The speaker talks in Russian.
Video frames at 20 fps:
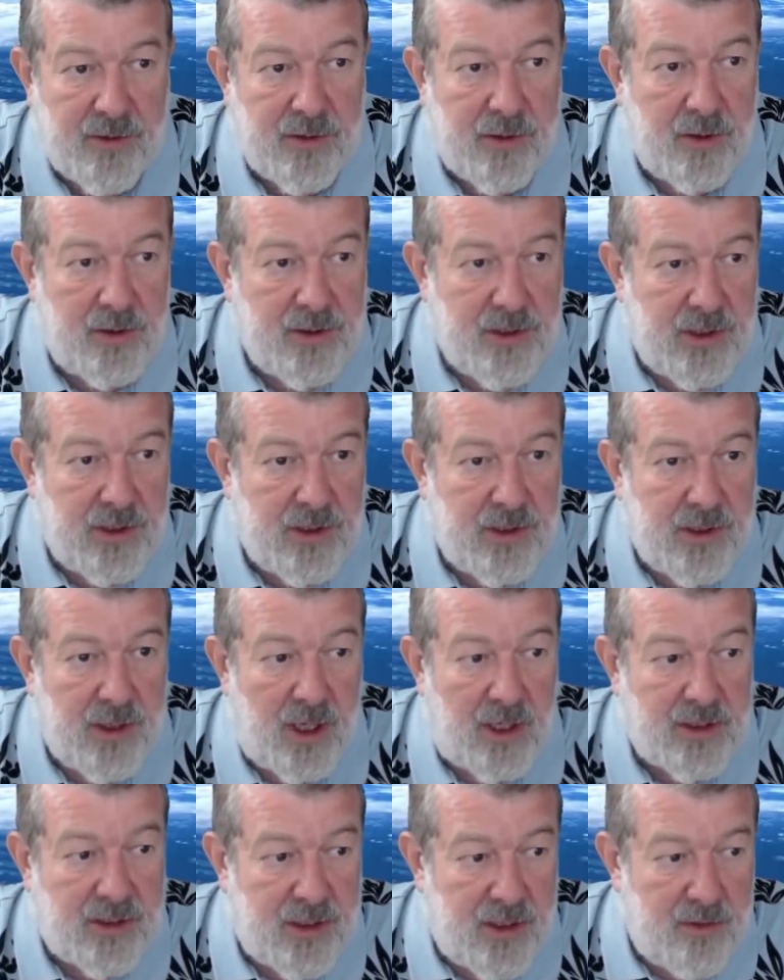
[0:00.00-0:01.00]
Что
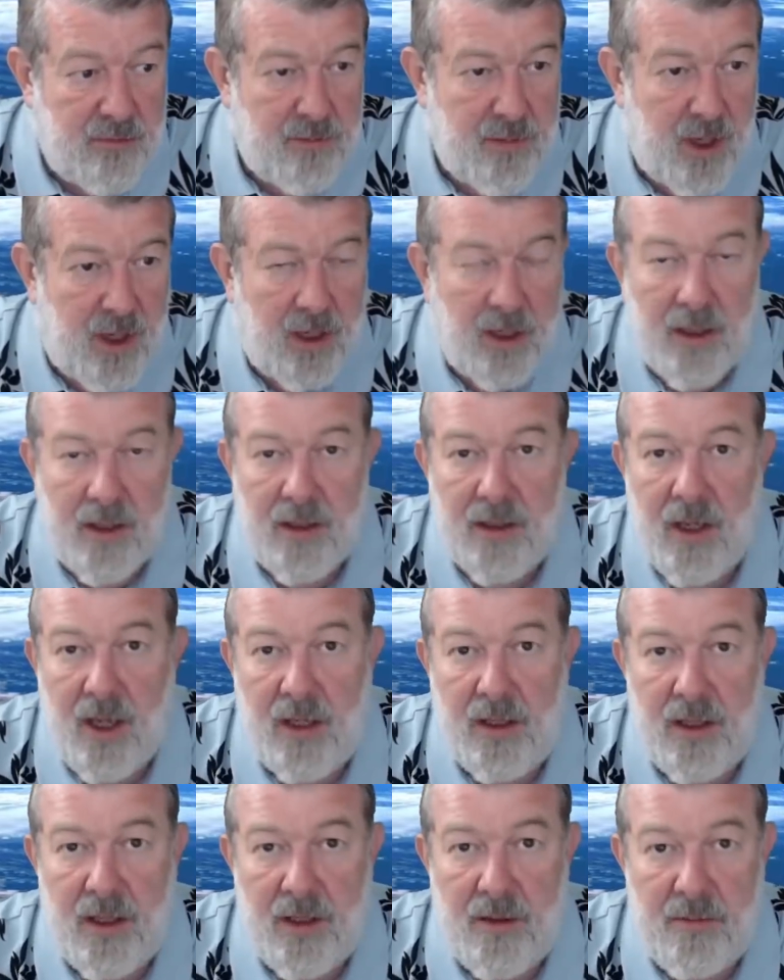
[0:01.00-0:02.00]
сейчас немедленно
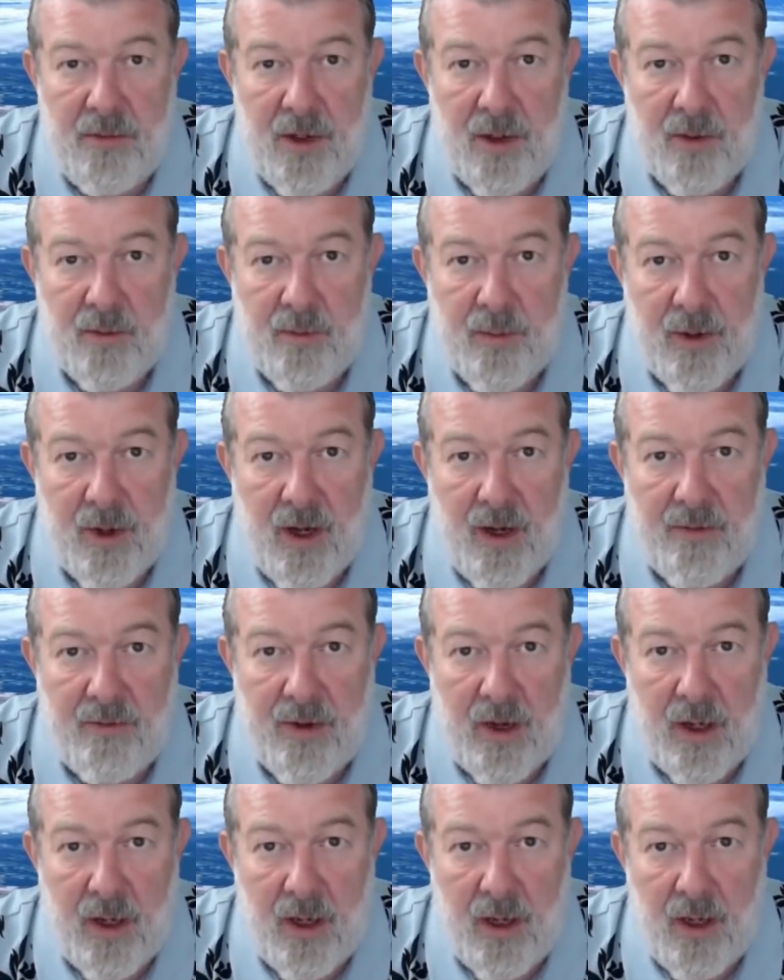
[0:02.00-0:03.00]
они имеют
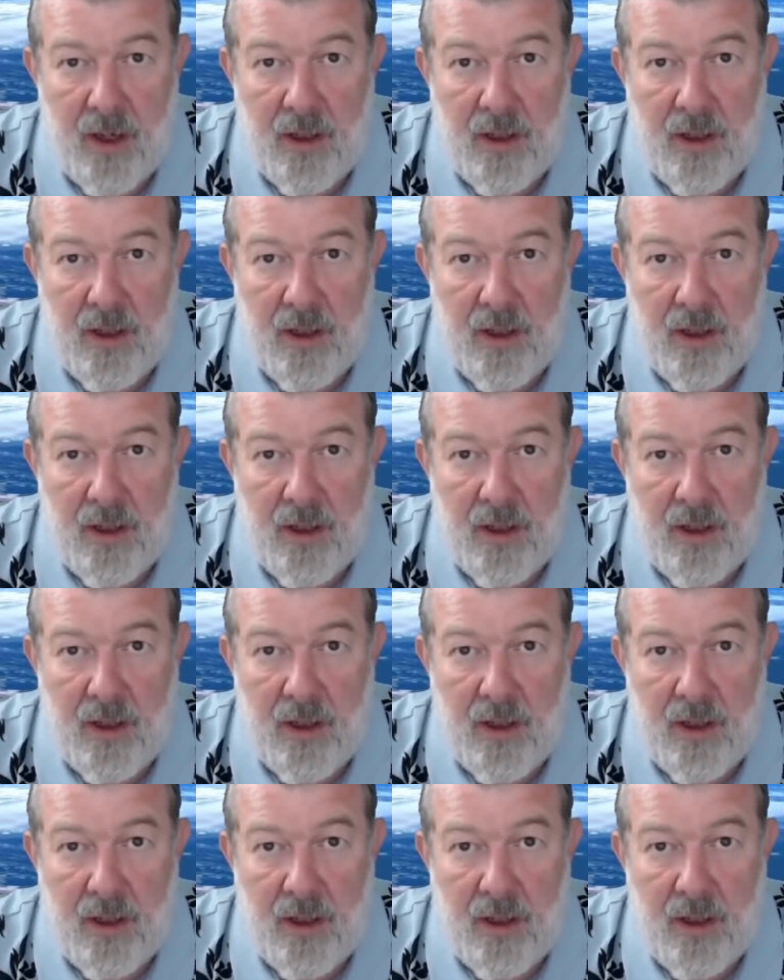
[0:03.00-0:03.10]
право